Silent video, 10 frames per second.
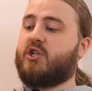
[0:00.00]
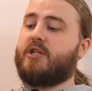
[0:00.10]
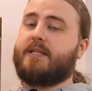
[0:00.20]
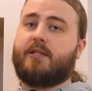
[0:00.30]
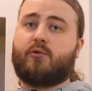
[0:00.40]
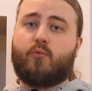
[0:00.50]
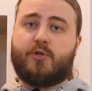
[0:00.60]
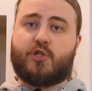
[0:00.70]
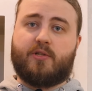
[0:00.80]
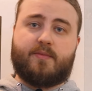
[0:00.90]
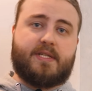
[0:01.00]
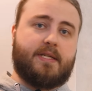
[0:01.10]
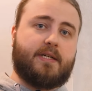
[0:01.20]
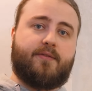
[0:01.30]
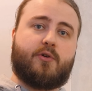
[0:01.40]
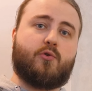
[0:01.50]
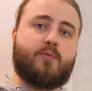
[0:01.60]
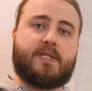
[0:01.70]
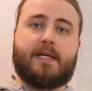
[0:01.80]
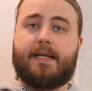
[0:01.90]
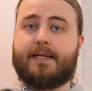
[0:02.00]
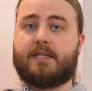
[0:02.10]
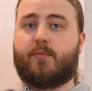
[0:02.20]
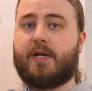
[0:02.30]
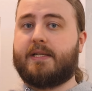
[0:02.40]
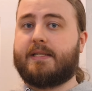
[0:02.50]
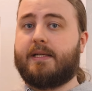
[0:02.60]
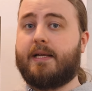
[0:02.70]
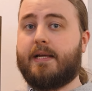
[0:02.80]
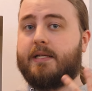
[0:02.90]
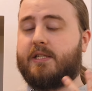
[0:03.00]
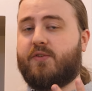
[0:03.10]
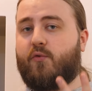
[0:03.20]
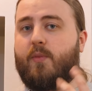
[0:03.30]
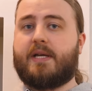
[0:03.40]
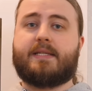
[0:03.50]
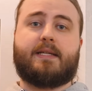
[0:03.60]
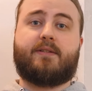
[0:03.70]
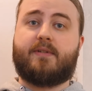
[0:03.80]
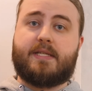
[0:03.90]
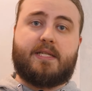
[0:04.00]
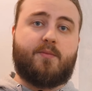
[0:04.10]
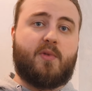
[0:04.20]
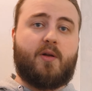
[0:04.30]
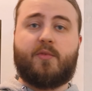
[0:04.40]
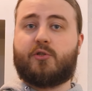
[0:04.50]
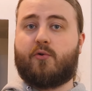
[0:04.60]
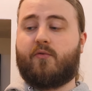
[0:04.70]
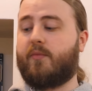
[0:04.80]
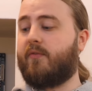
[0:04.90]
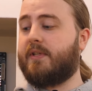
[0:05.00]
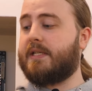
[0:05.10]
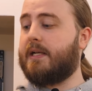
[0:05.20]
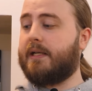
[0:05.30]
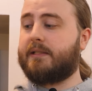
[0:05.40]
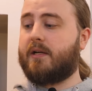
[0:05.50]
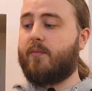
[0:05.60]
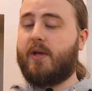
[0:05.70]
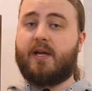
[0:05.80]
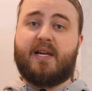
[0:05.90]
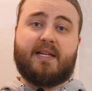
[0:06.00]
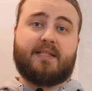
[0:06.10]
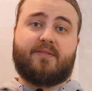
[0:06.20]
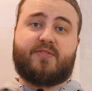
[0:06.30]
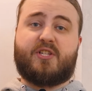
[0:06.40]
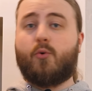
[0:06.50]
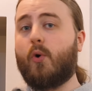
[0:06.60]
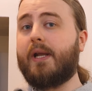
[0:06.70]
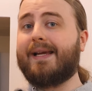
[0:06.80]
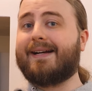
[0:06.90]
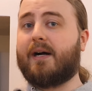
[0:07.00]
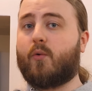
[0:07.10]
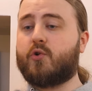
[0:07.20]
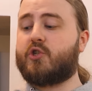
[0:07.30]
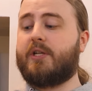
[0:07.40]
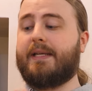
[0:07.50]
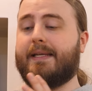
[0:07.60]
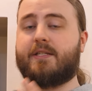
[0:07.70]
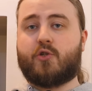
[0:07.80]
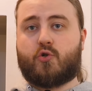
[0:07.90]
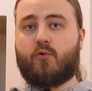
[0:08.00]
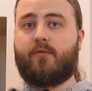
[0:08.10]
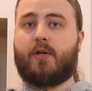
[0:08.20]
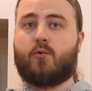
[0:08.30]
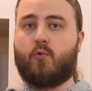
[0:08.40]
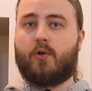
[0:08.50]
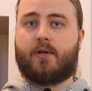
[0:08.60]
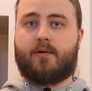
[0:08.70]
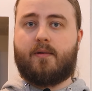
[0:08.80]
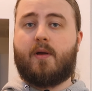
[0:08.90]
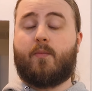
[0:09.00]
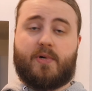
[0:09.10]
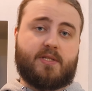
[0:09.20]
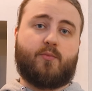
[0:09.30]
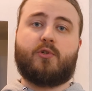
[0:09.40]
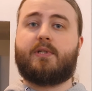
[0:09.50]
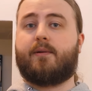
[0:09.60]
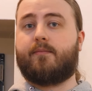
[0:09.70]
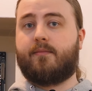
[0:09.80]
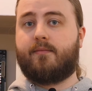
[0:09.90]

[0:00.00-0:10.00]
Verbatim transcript: шеститрубочным снеговиком с Алиэкспресса с двумя 120 миллиметровыми вентиляторами. В теории хороший и дешевый кулер. Посмотрим.